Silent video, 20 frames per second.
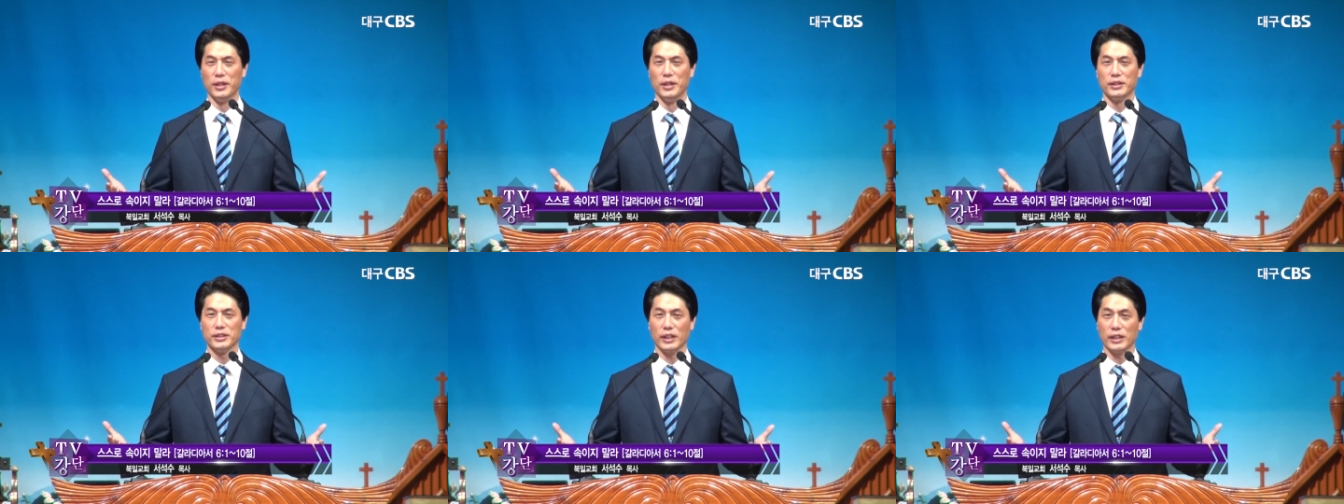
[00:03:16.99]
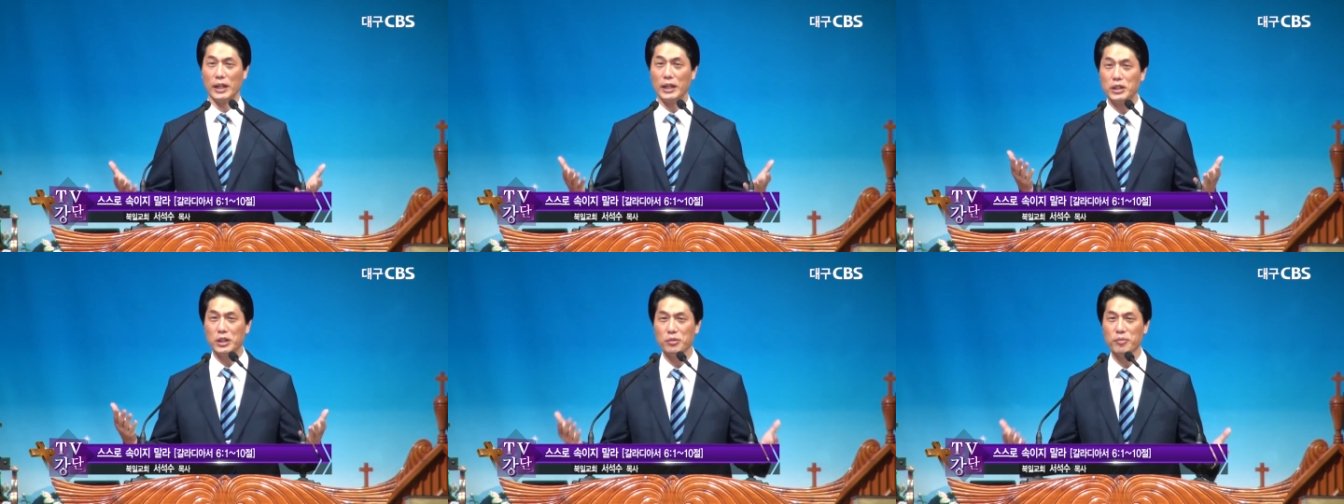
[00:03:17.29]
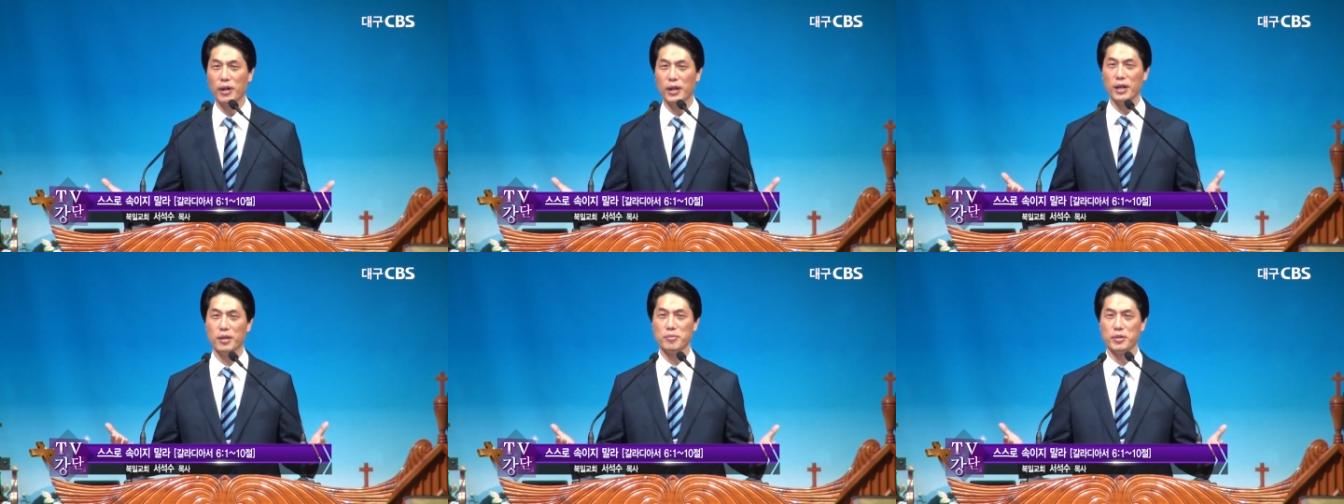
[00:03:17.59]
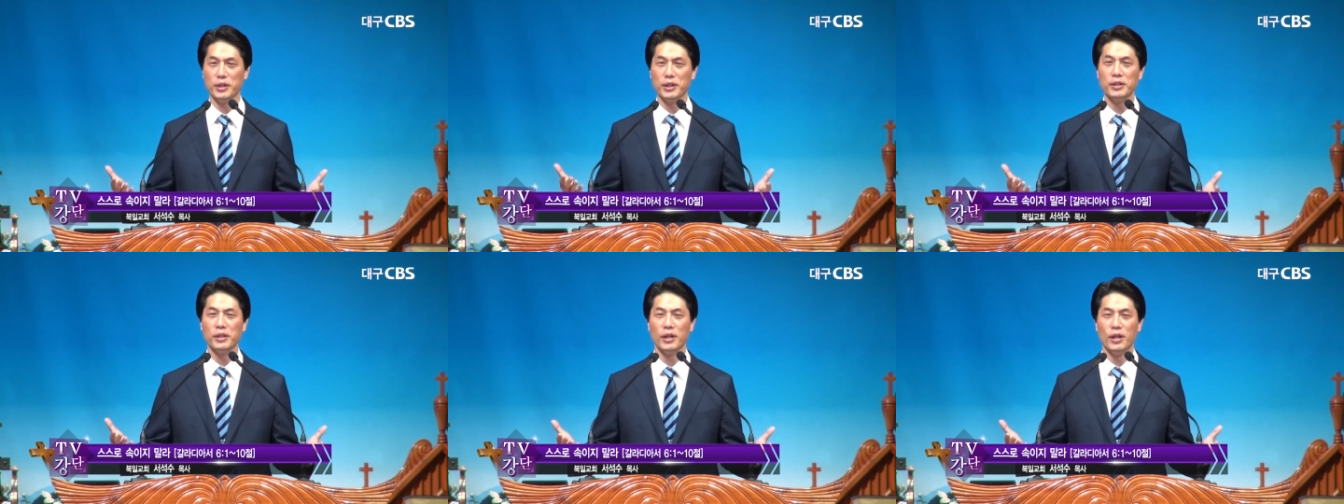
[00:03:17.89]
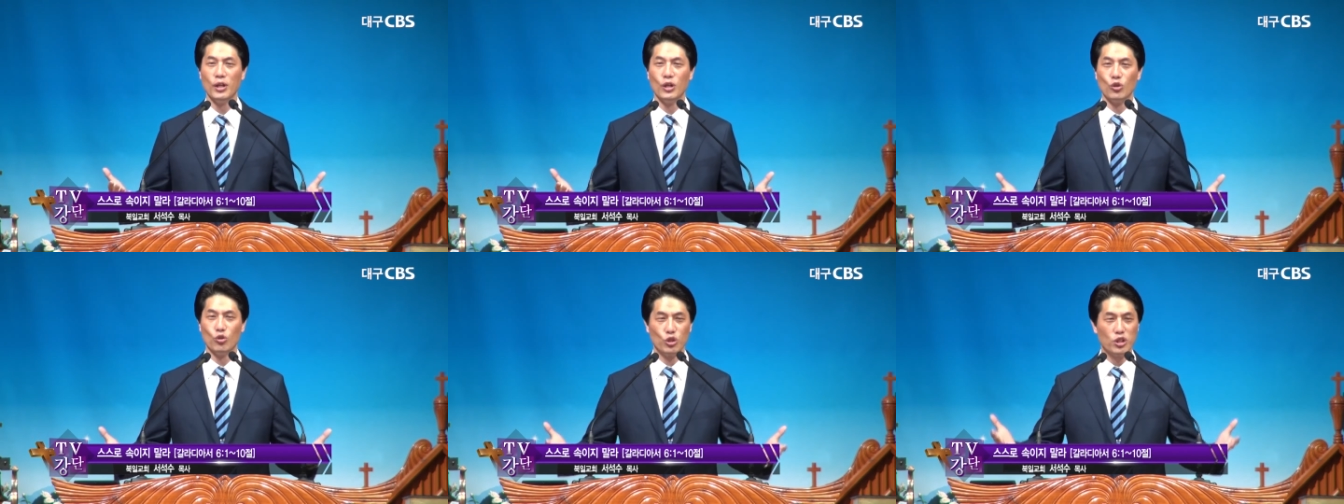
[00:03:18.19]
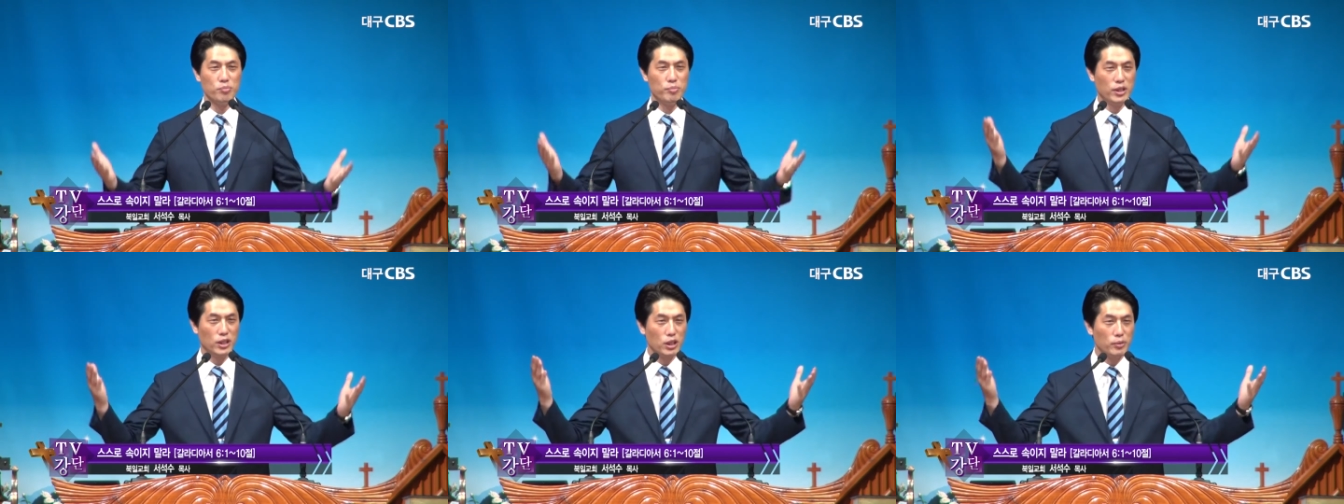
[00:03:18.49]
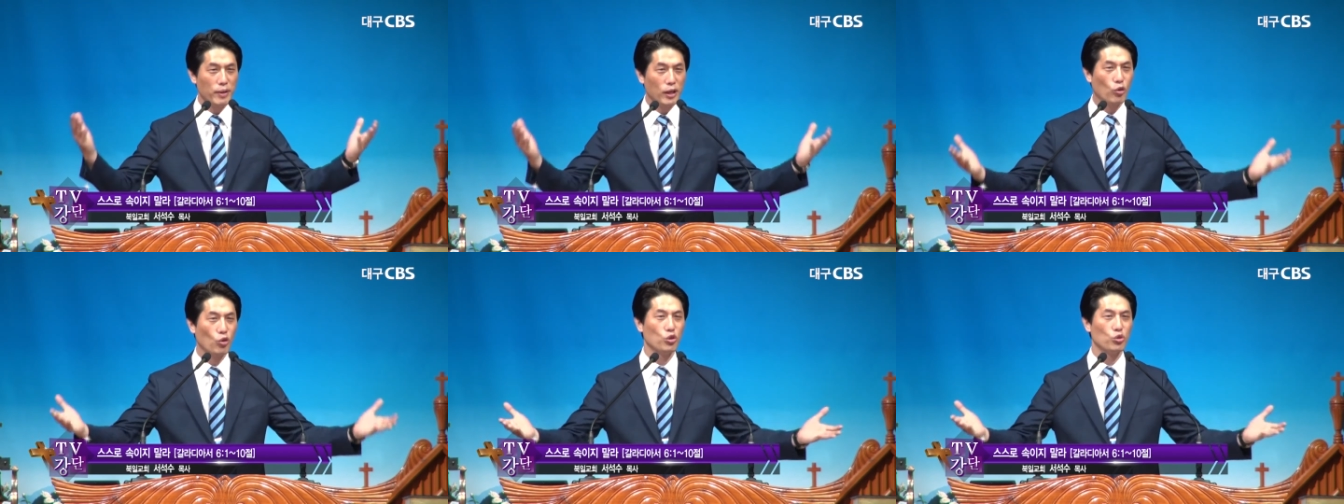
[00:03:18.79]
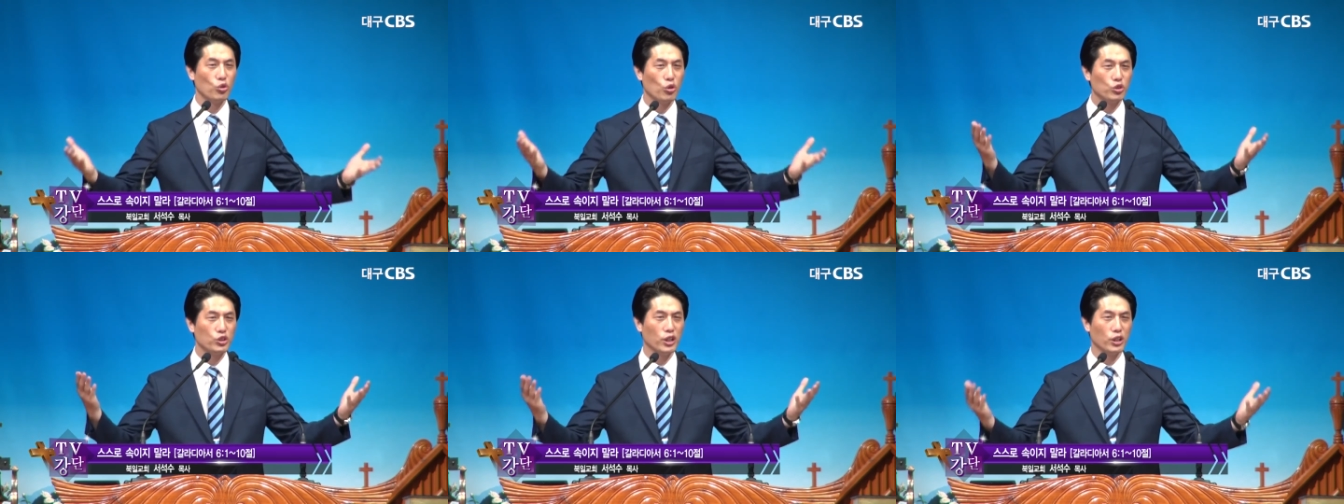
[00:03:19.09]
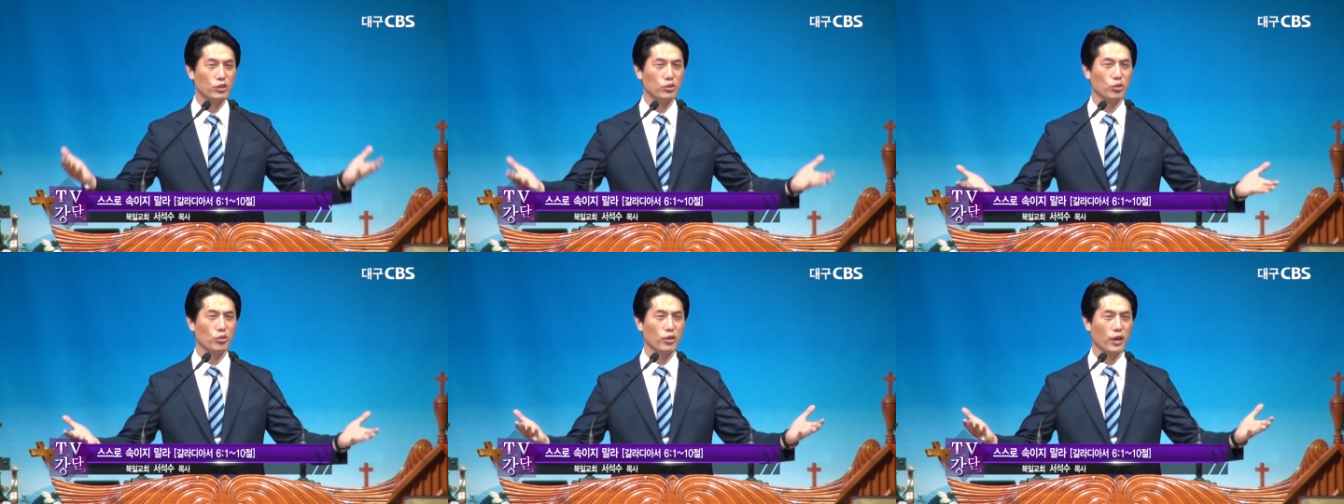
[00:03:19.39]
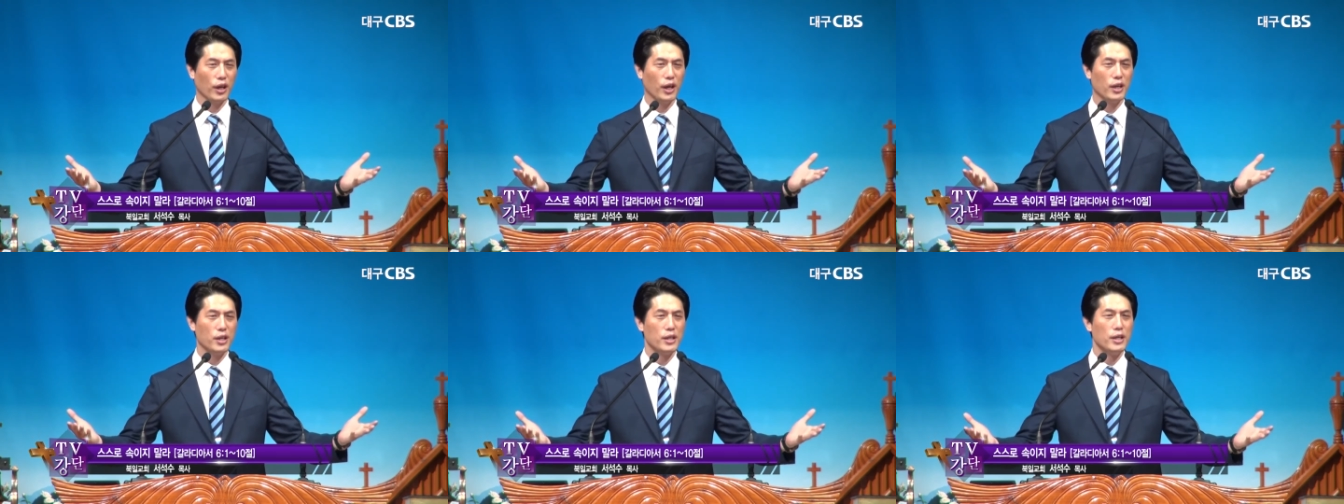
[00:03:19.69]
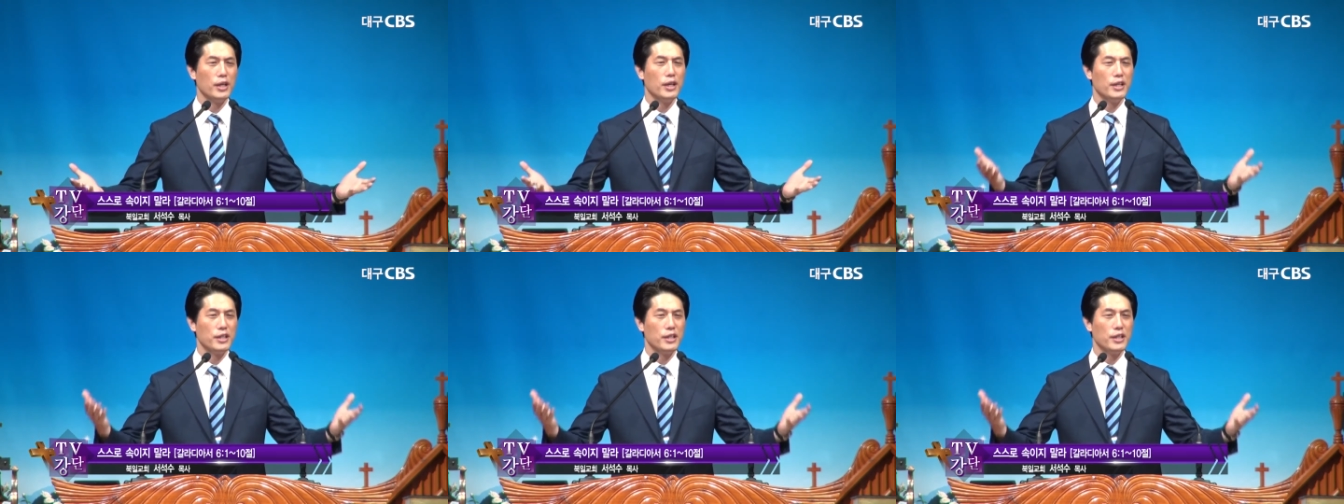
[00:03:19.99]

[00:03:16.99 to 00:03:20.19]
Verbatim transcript: 자, 다시 말하면 우리 믿음의 공동체 속에